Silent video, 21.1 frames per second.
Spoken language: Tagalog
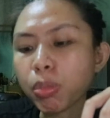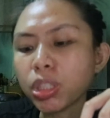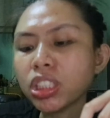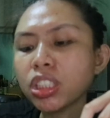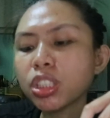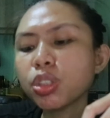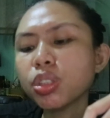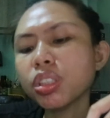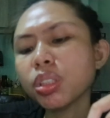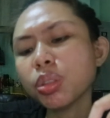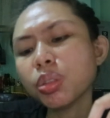
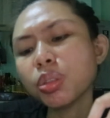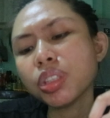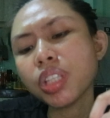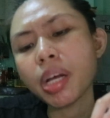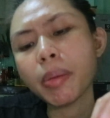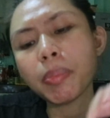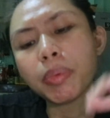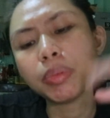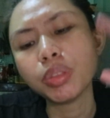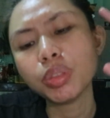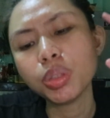Pwede ko na
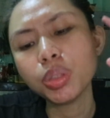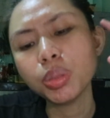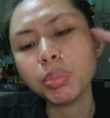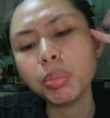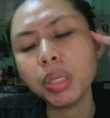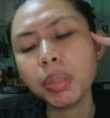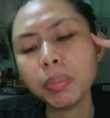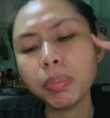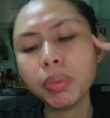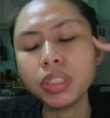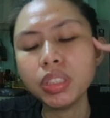natatapon o
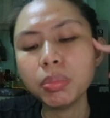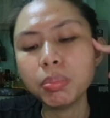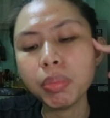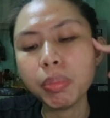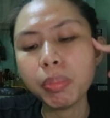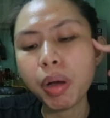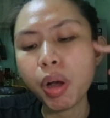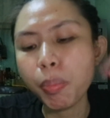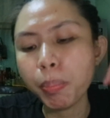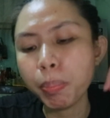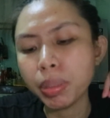may pwede
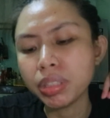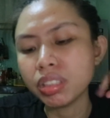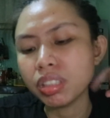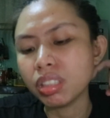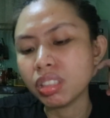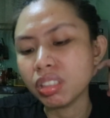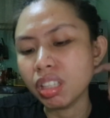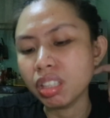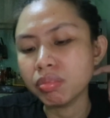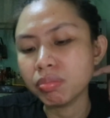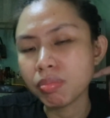pa ba akong
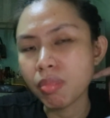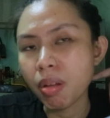paglagyan?